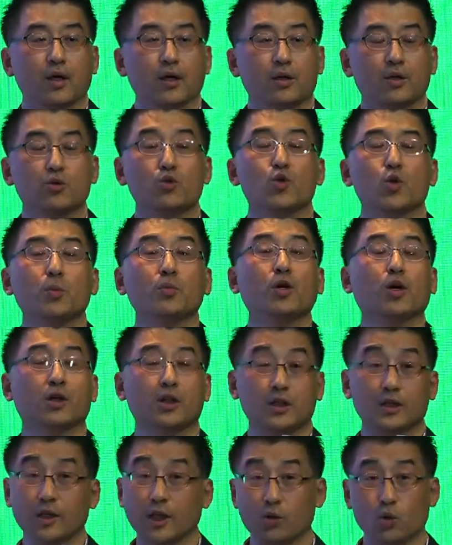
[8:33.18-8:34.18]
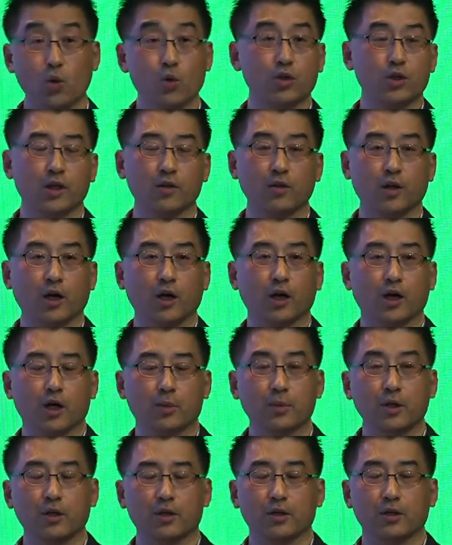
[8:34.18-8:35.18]
그리고 좀 더 크게 통크게
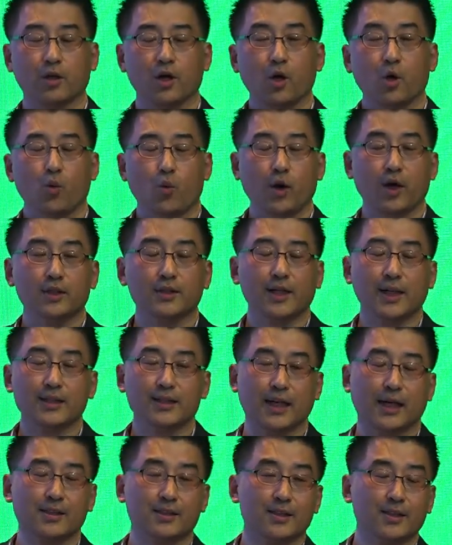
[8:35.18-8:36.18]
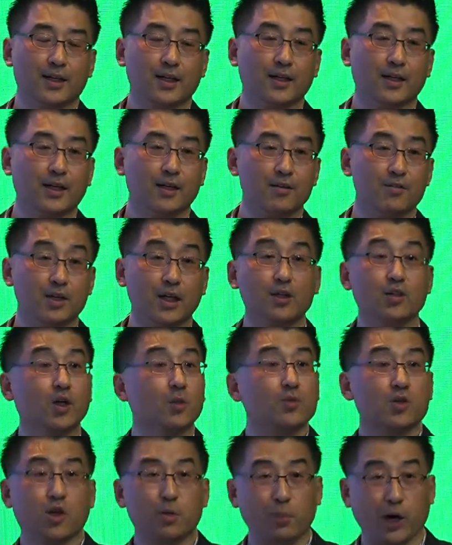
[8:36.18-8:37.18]
생각하면 회사 자체가
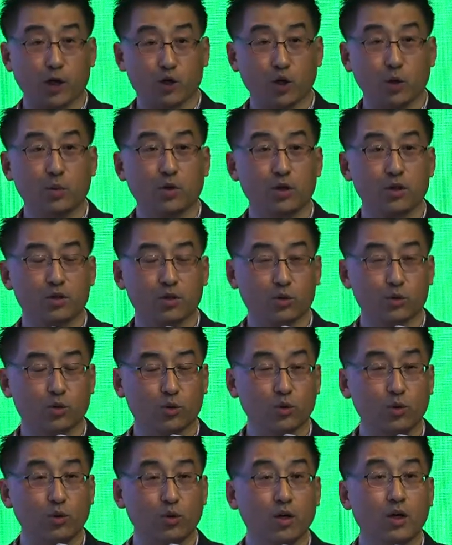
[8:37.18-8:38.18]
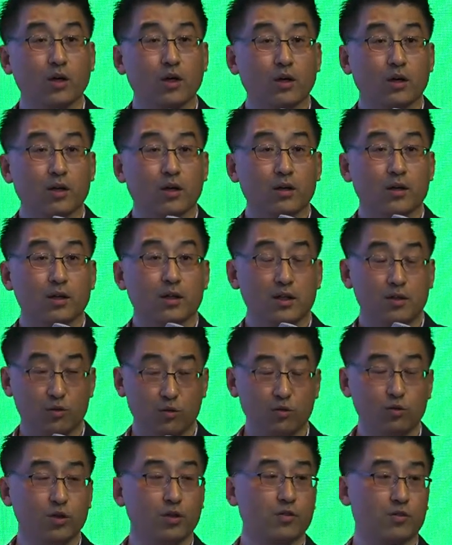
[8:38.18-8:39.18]
스타트업처럼 바뀌어 버리는 것도
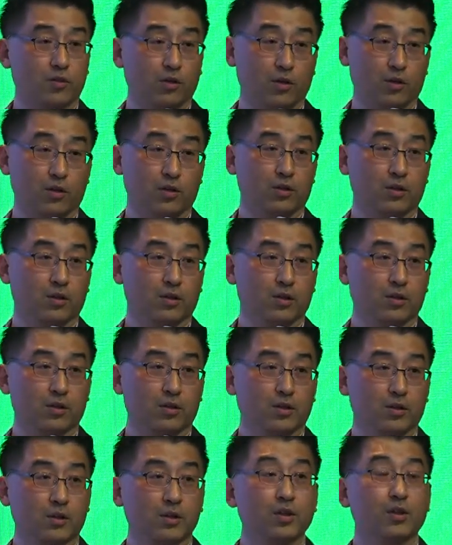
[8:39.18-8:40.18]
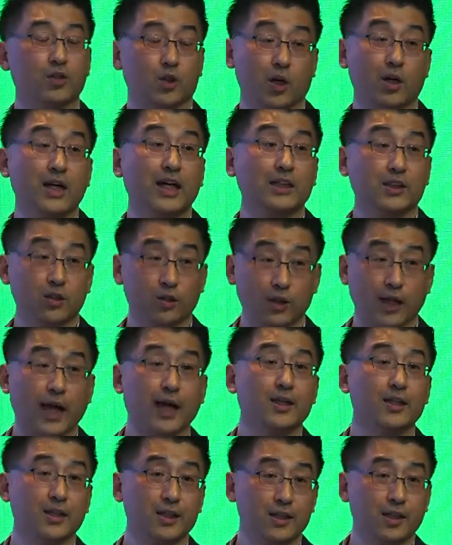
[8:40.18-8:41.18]
있을 수 있어요. 그걸 전략적
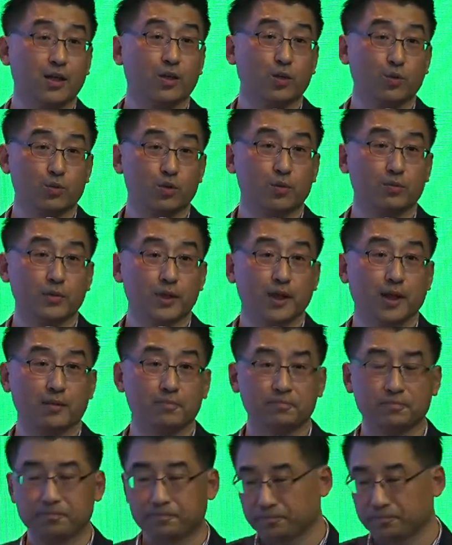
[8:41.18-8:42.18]
갱신이라고 부릅니다.